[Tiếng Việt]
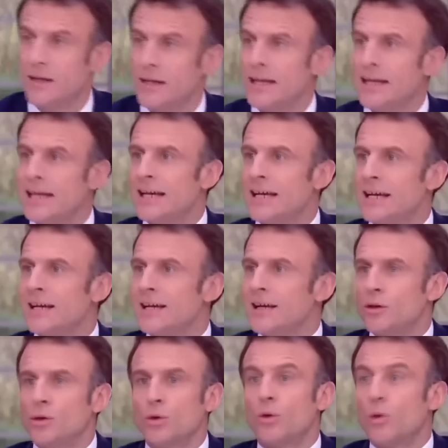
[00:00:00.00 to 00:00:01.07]
người dân
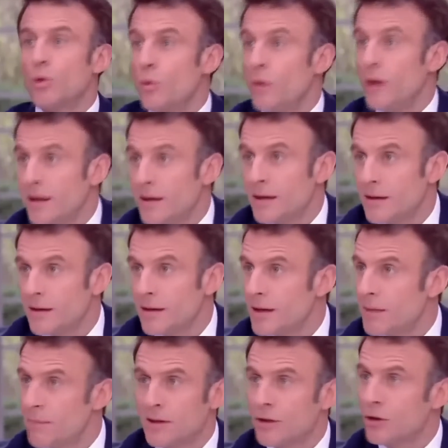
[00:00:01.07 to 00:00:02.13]
để đưa ra những giải
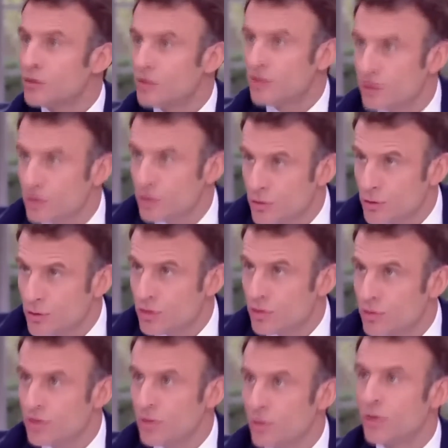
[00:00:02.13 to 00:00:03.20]
pháp thỏa đáng nhất,
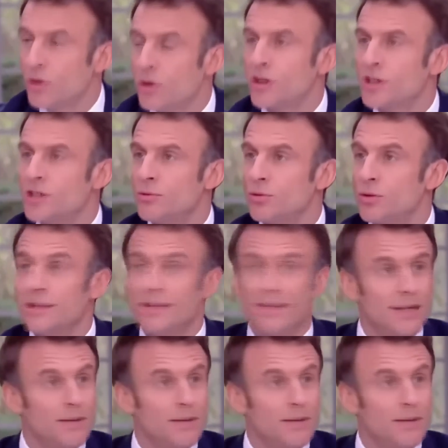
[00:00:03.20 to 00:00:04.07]
nhưng đồng thời ông cũng